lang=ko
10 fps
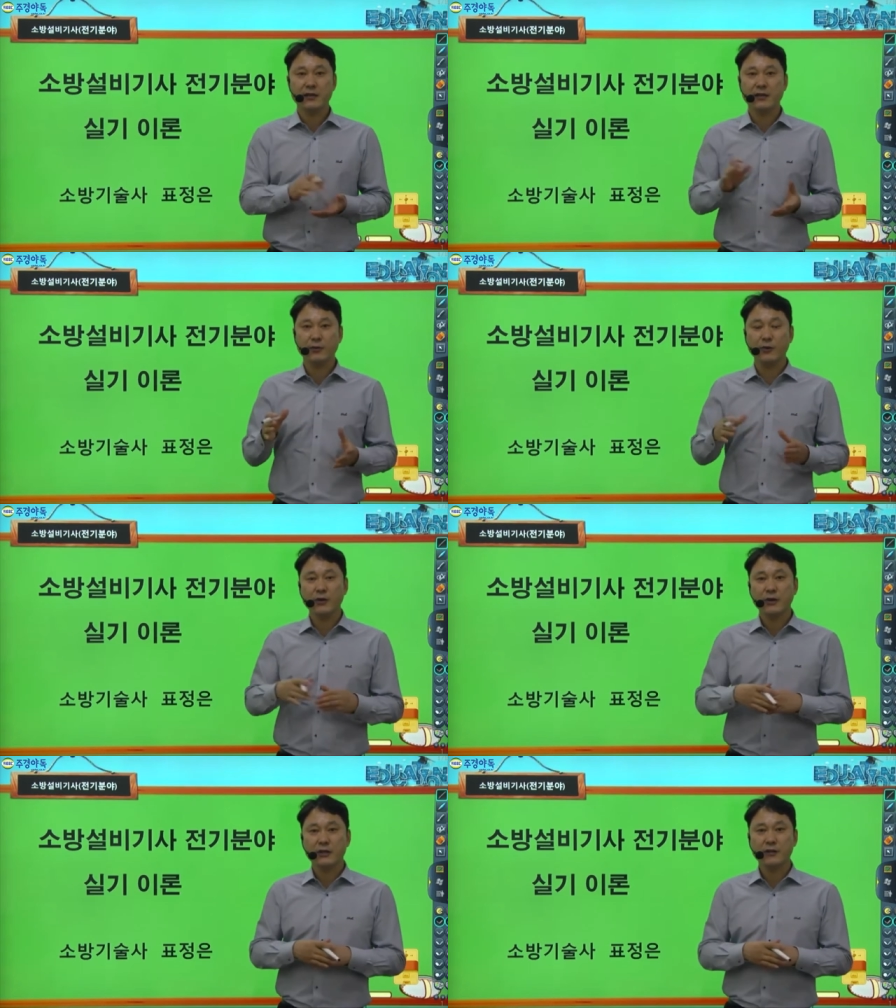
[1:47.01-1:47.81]
그리고
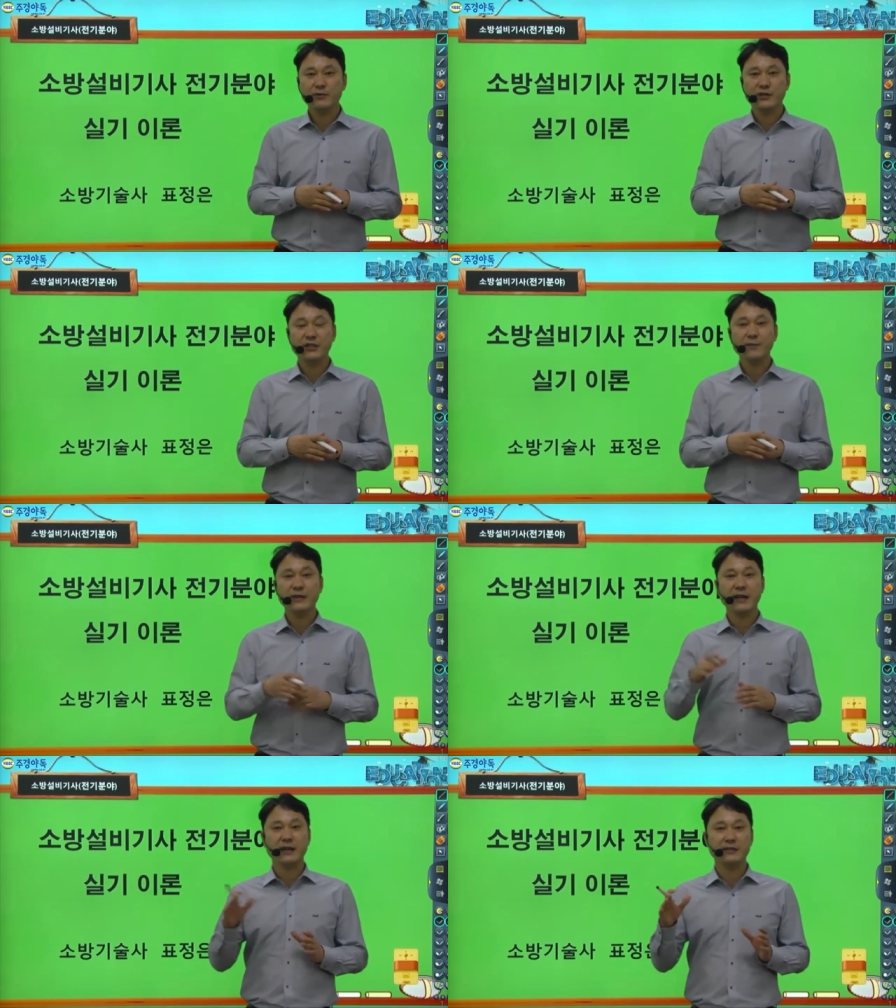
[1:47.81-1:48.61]
여러분들
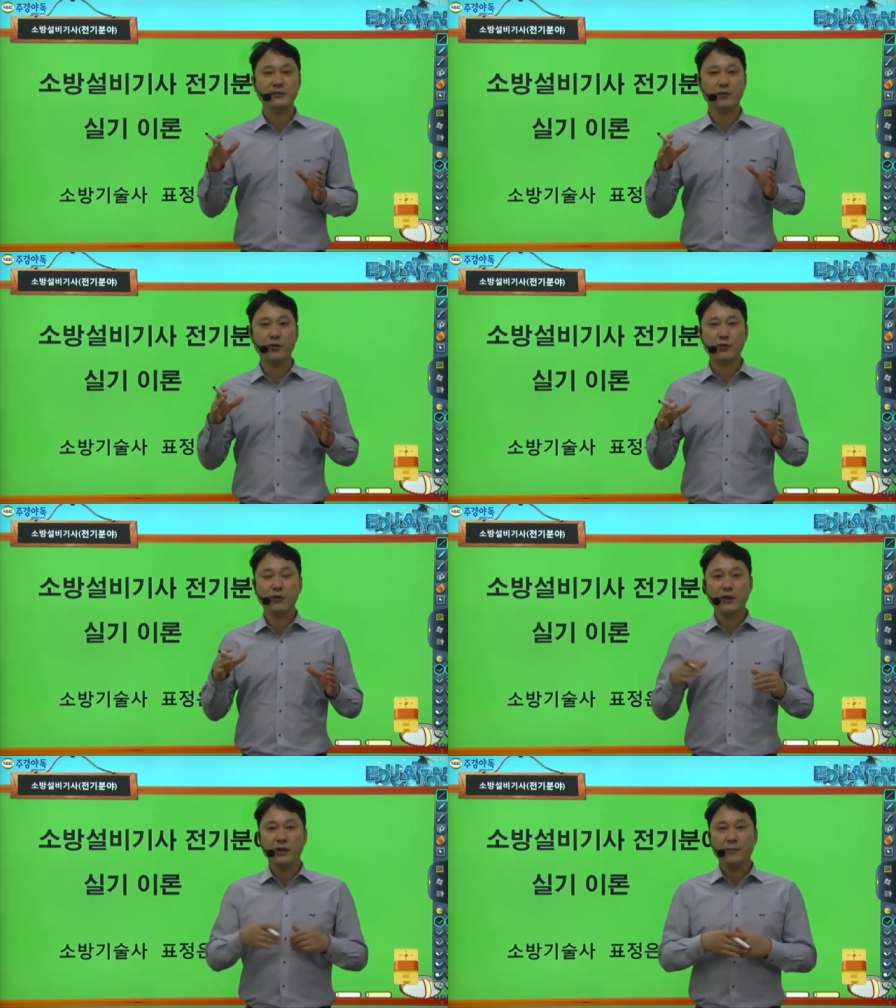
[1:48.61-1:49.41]
시험장에 가서는
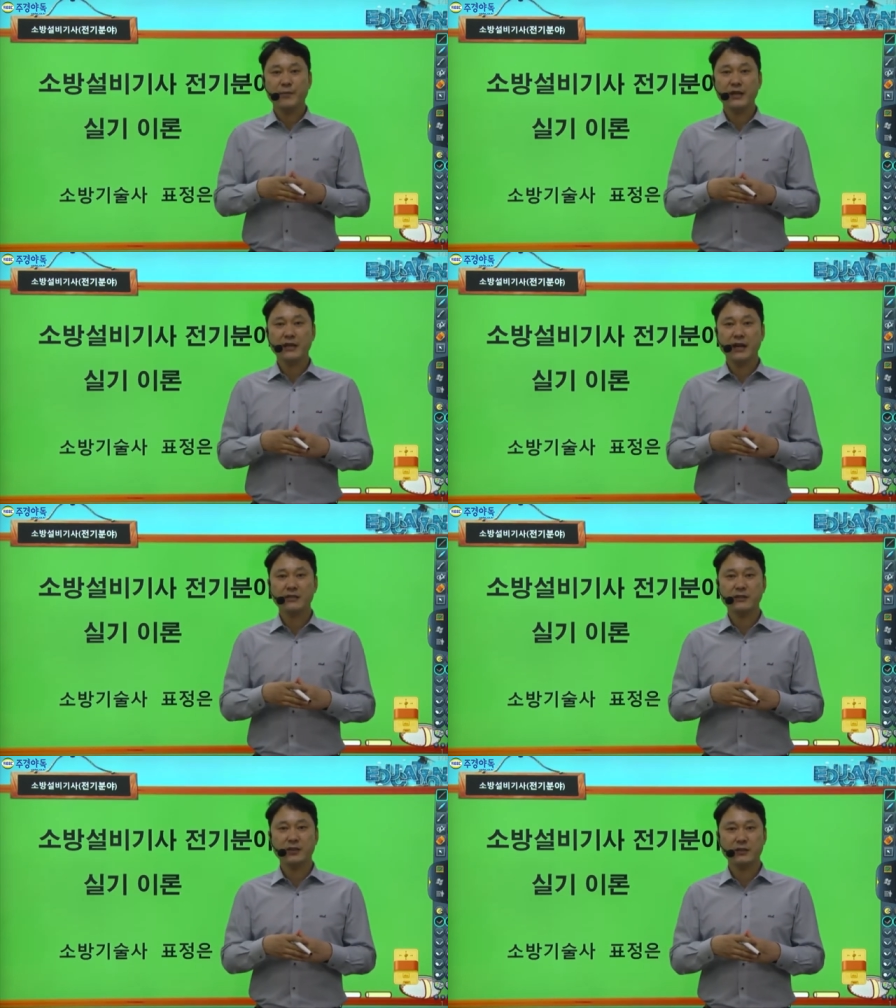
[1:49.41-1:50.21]
꼭
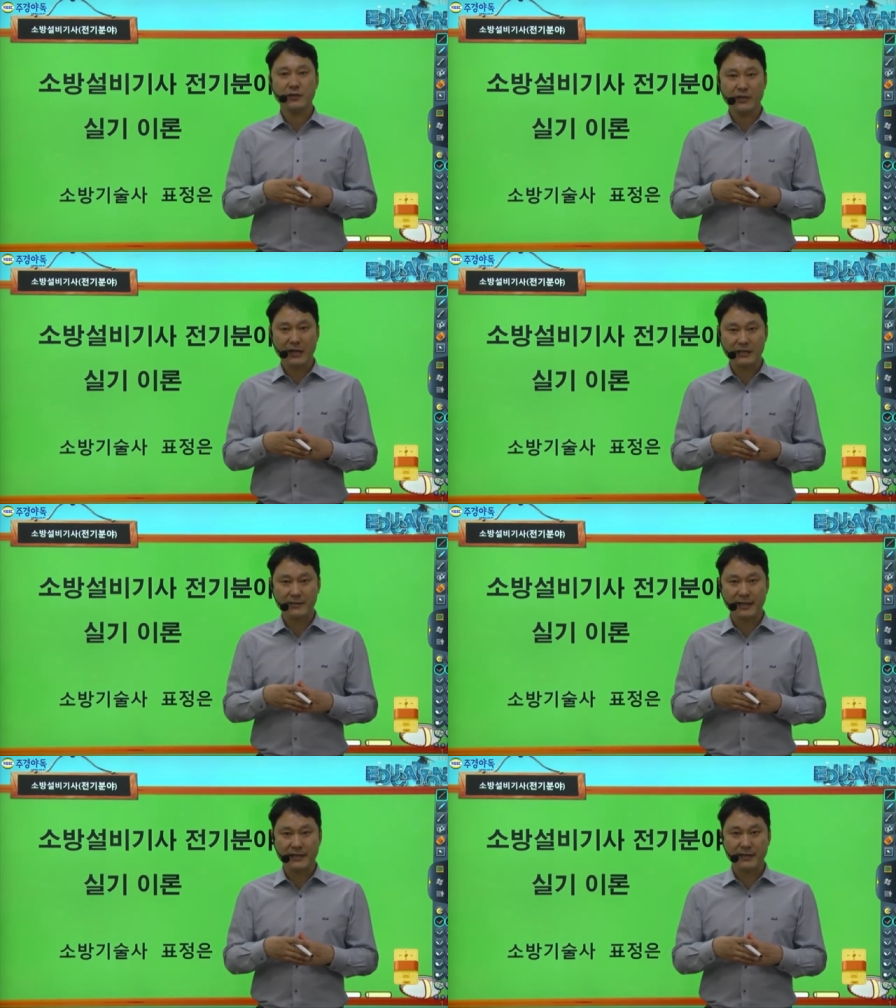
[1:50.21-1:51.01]
빈칸을 절대로
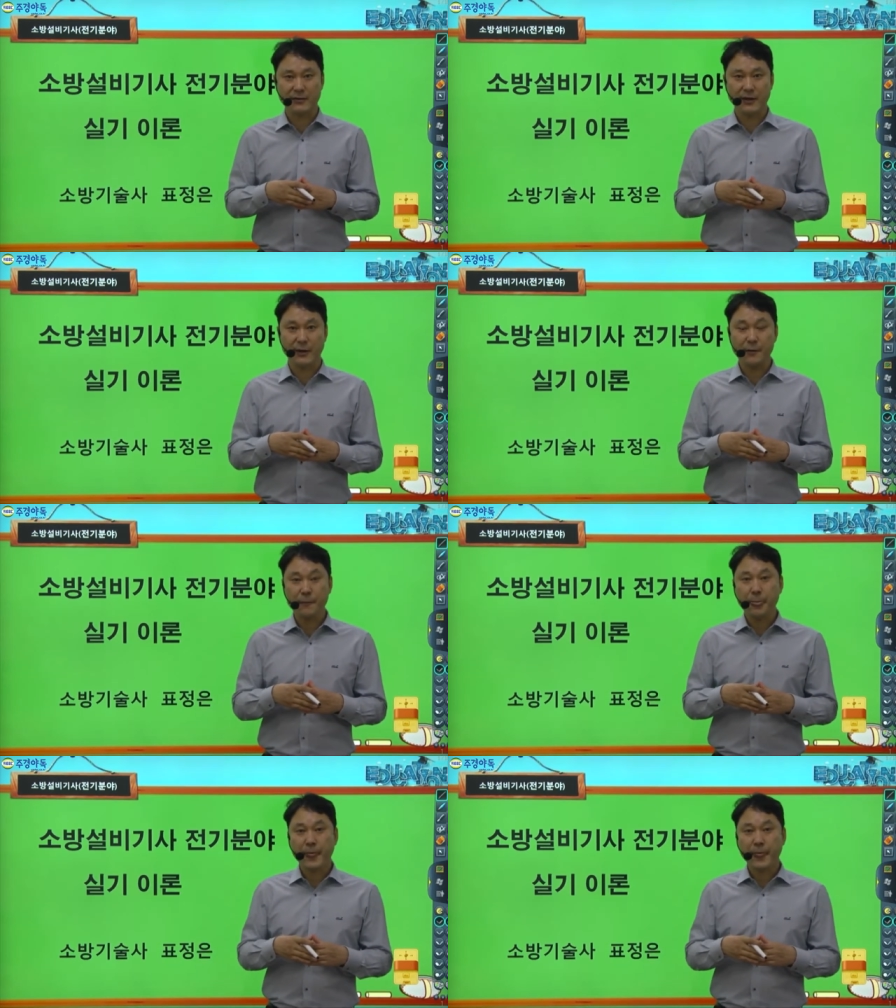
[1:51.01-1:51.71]
남기시면 안 되는 거예요.